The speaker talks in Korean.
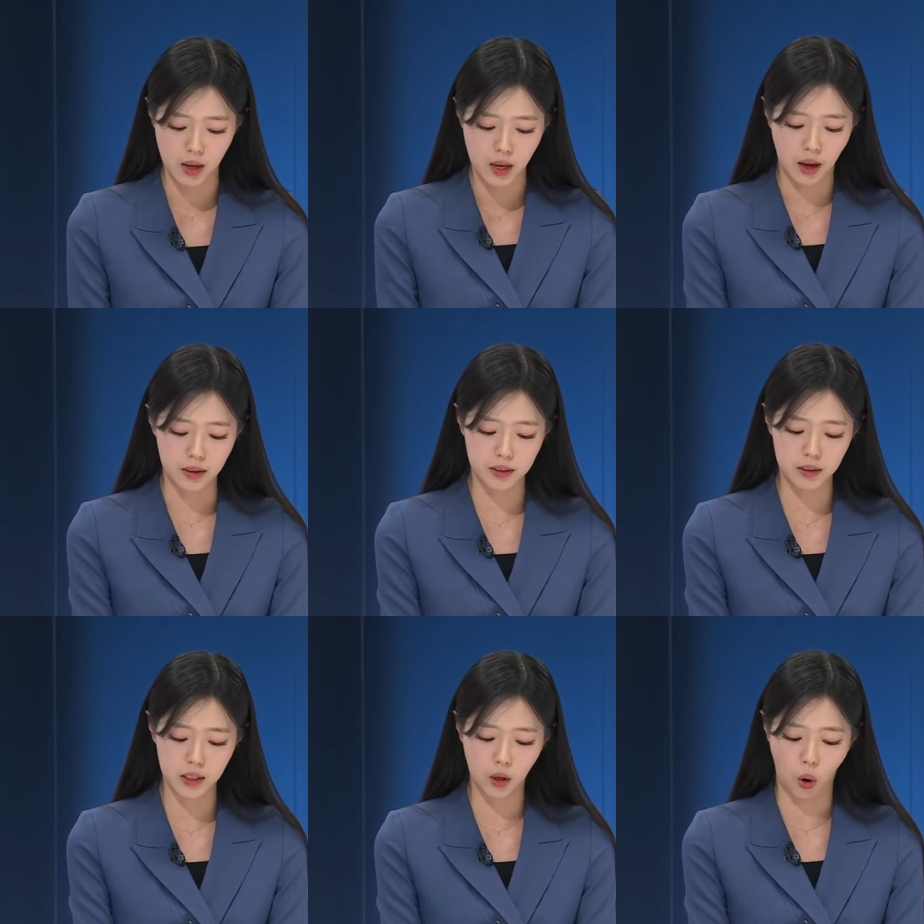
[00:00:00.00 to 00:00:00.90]

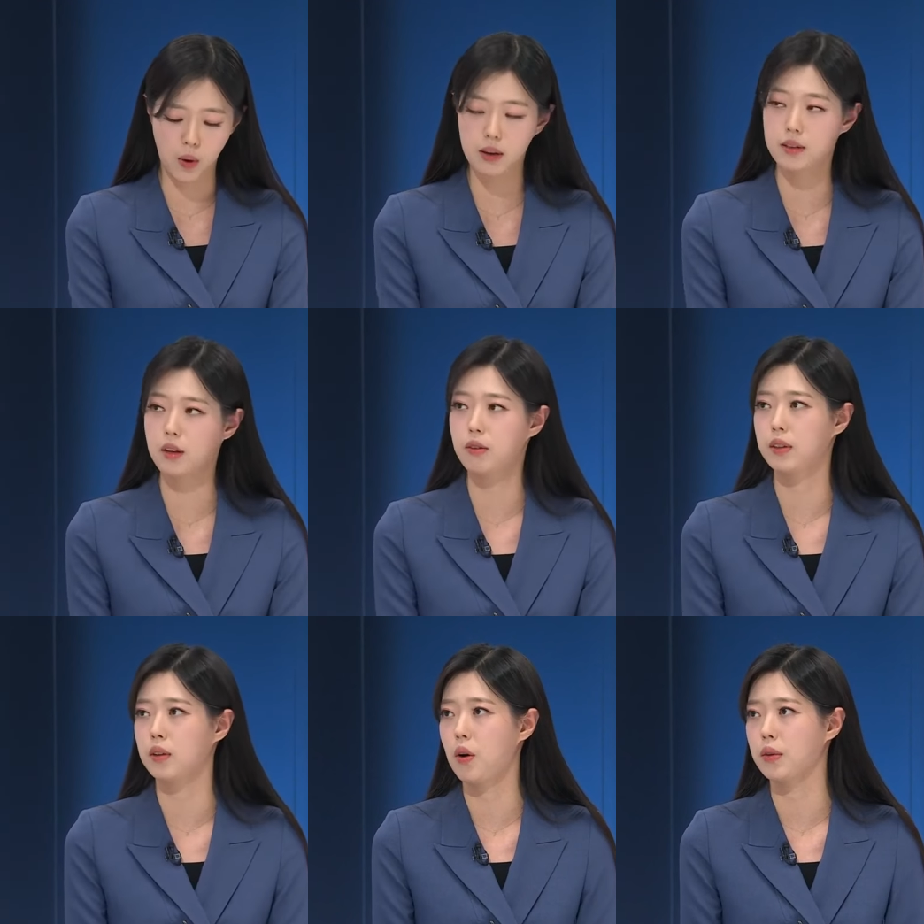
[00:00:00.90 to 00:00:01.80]
갈등이 더 확산되는
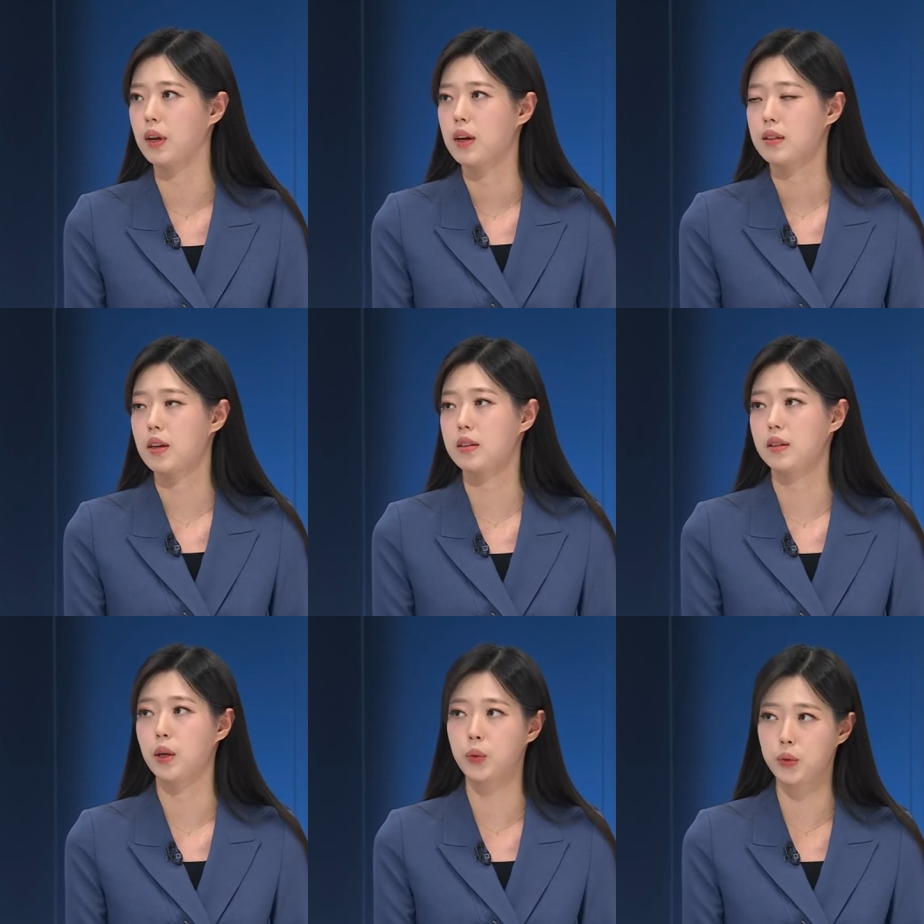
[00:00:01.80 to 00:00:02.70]
건 사실
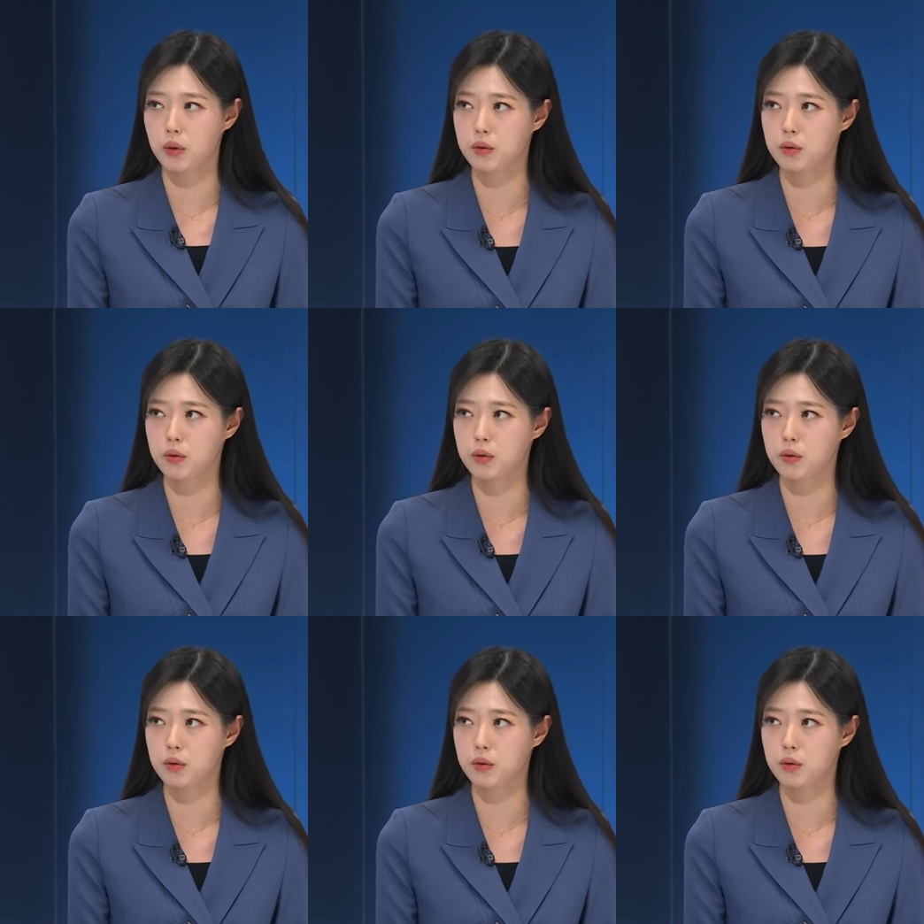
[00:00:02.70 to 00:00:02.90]
대통령,